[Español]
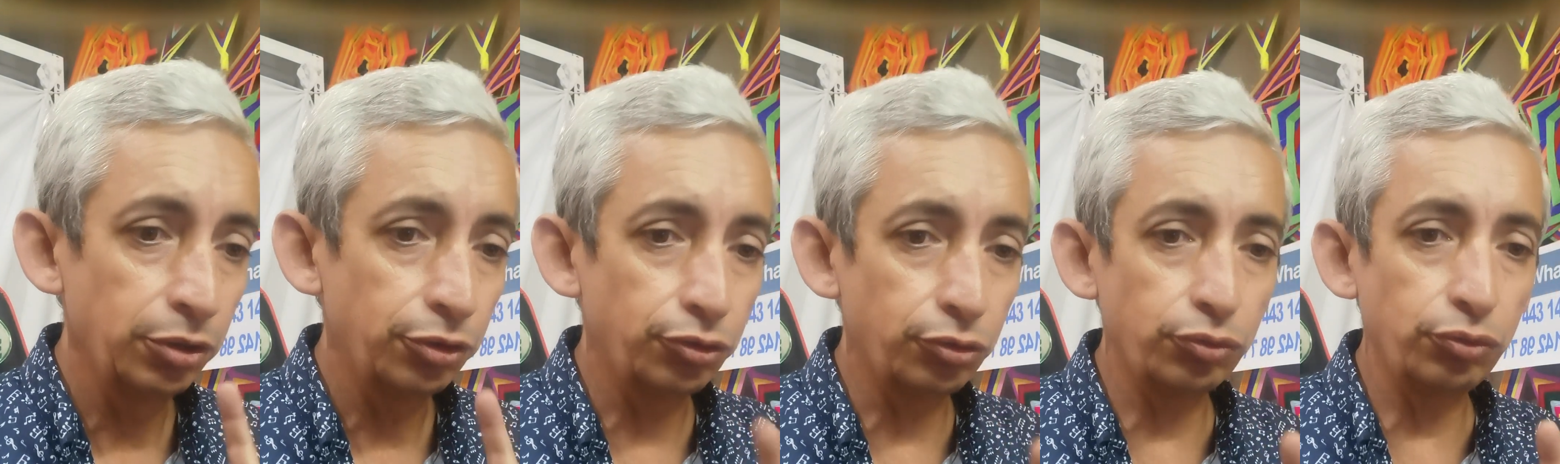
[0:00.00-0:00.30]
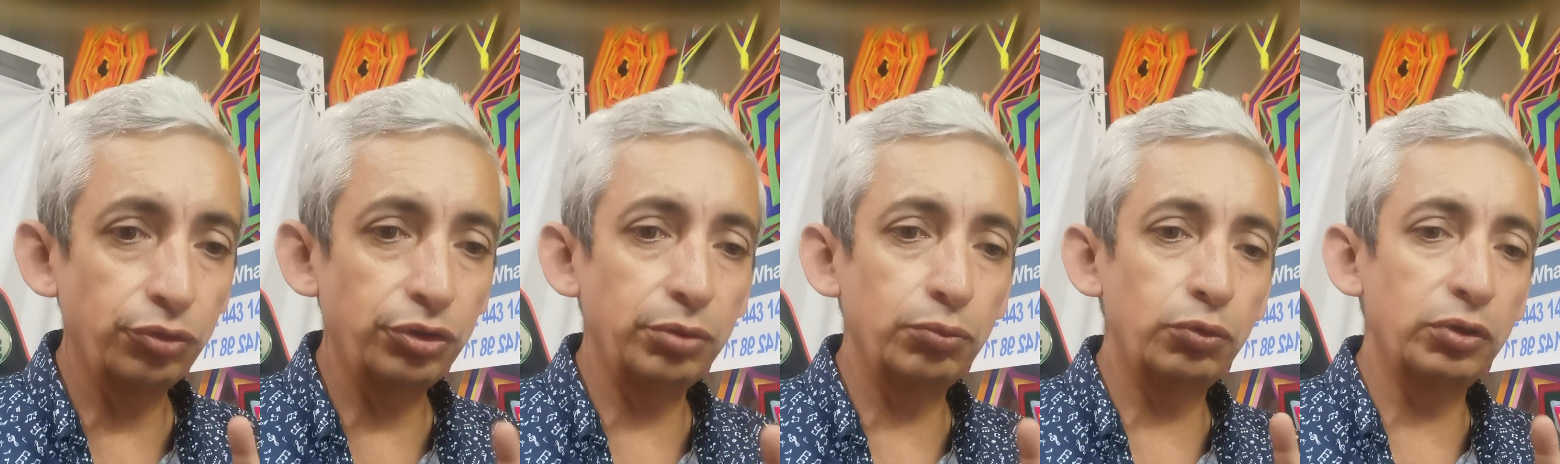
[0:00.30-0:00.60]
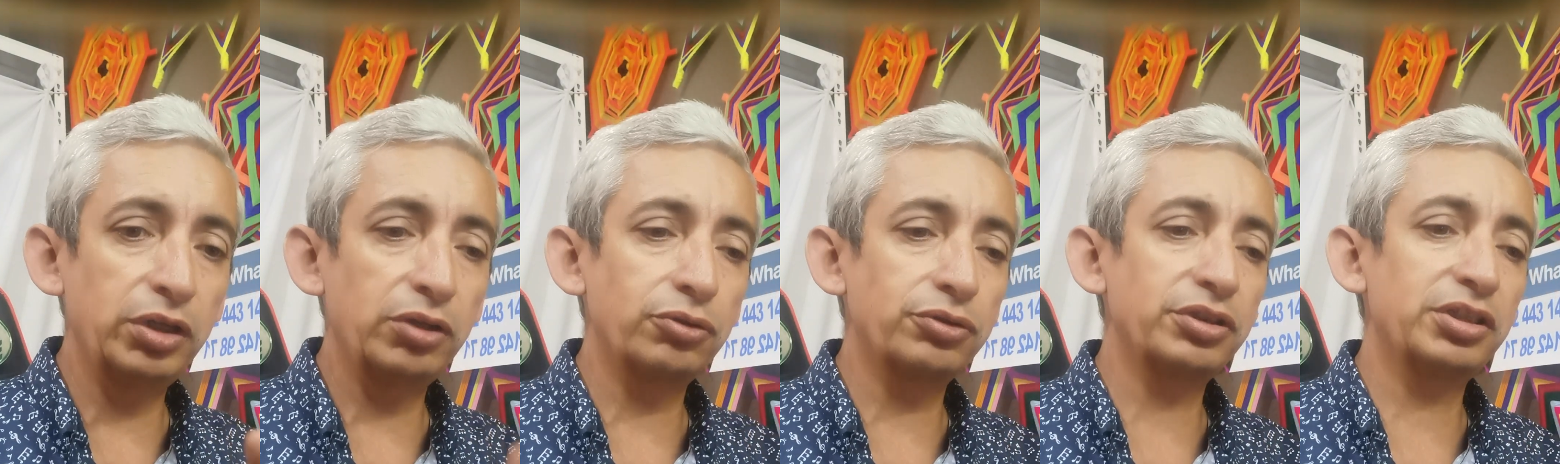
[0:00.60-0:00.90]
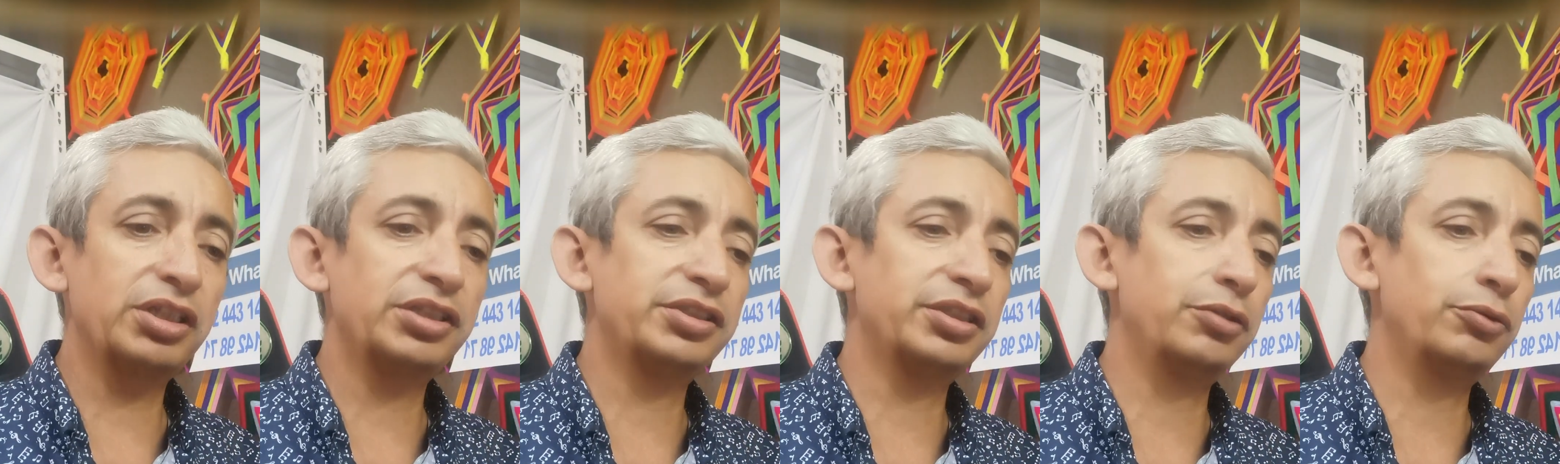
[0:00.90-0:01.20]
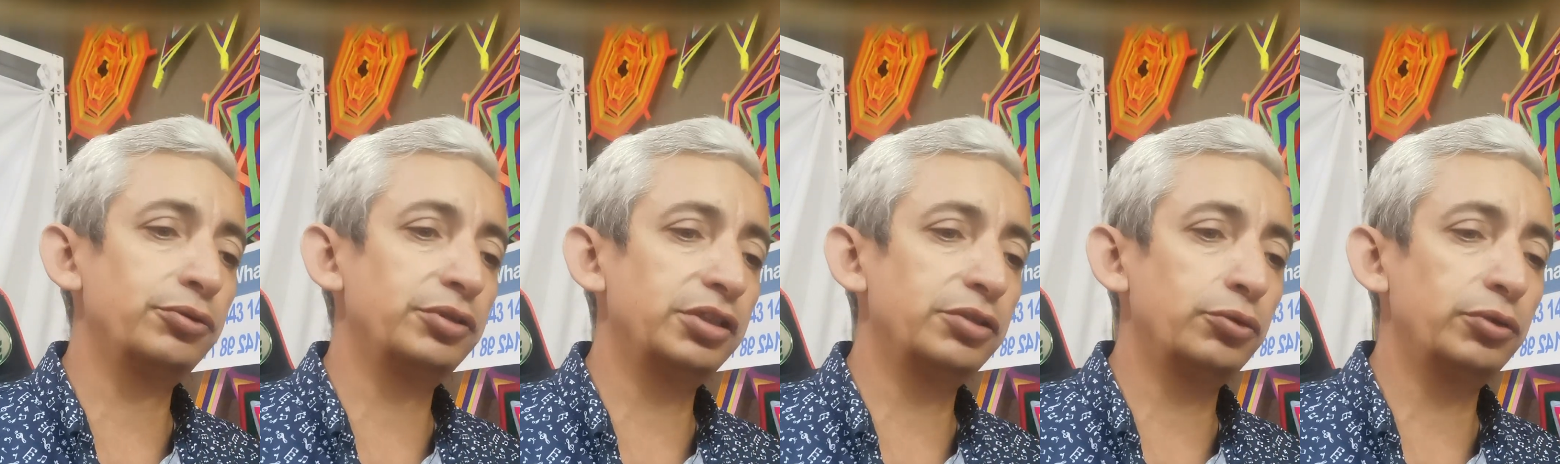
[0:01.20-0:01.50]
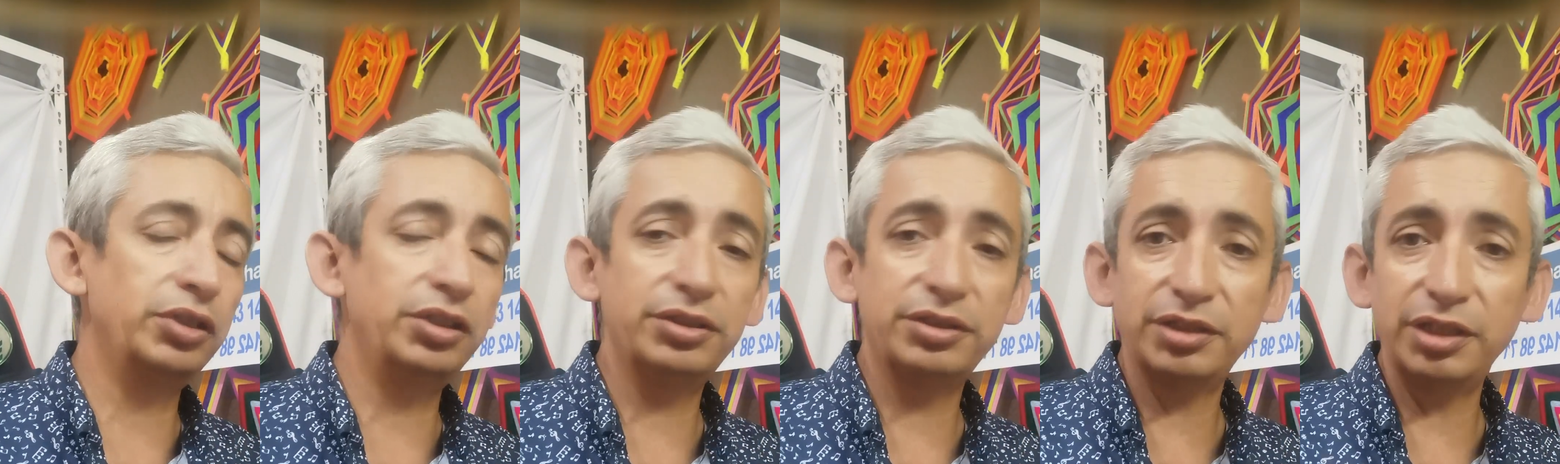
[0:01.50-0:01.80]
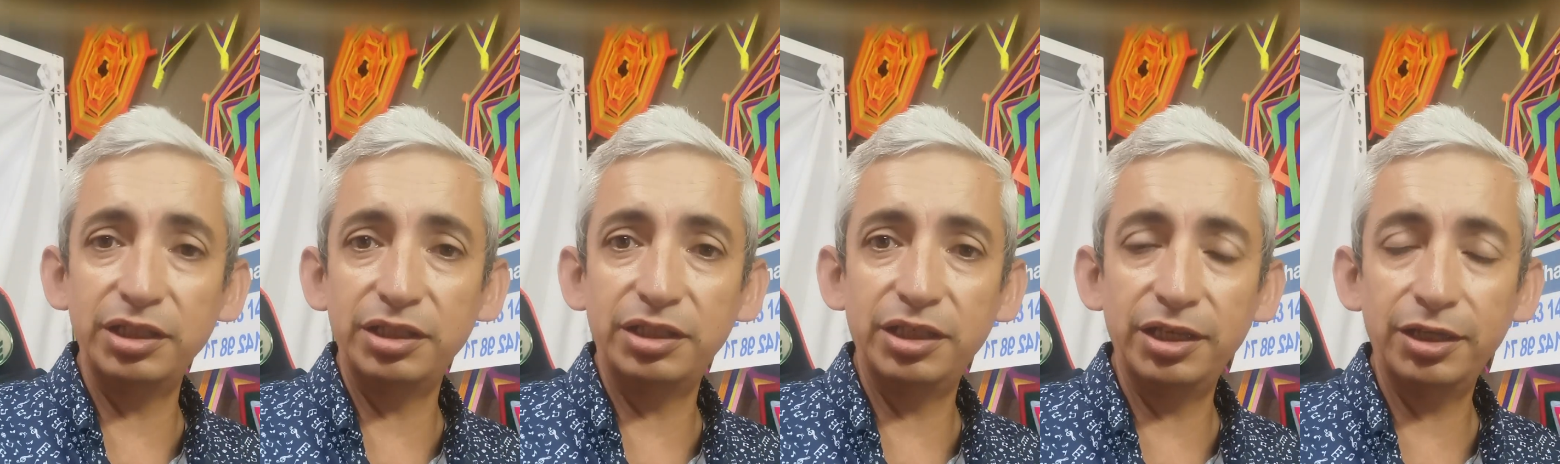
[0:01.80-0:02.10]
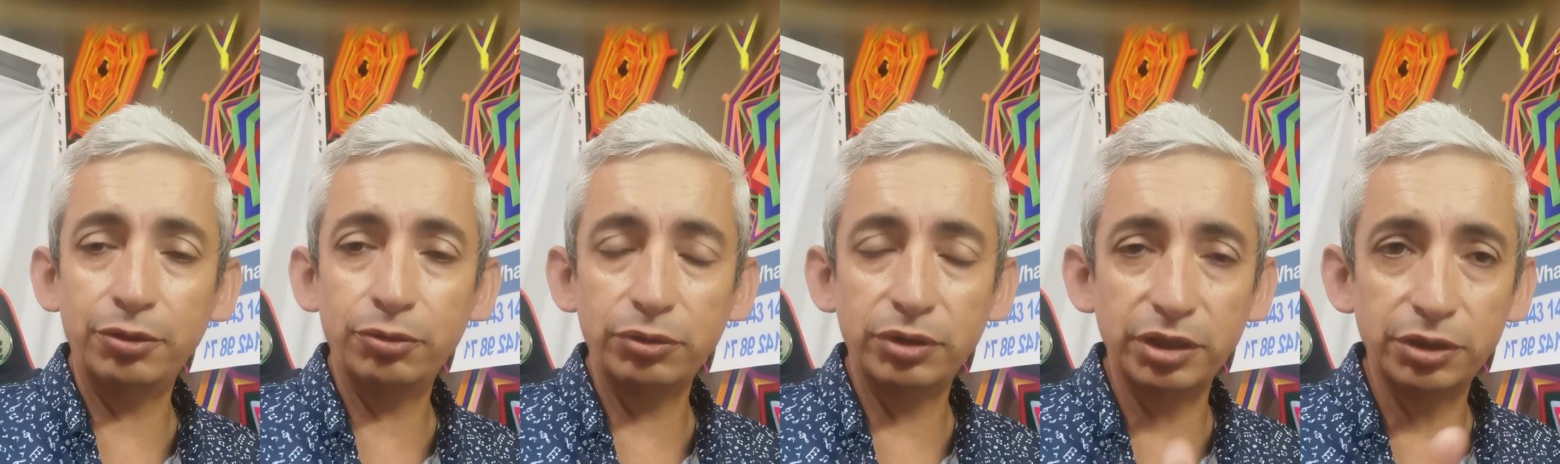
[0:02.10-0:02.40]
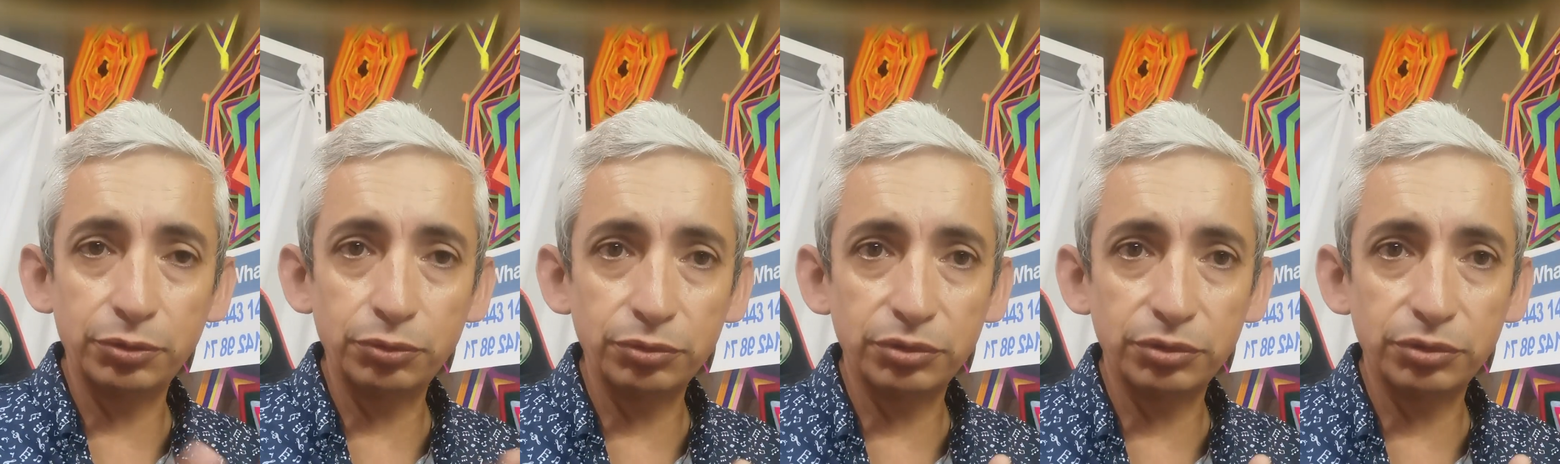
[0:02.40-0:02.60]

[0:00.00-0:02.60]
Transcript: Soy un divulgador de la salud naturista y quiero que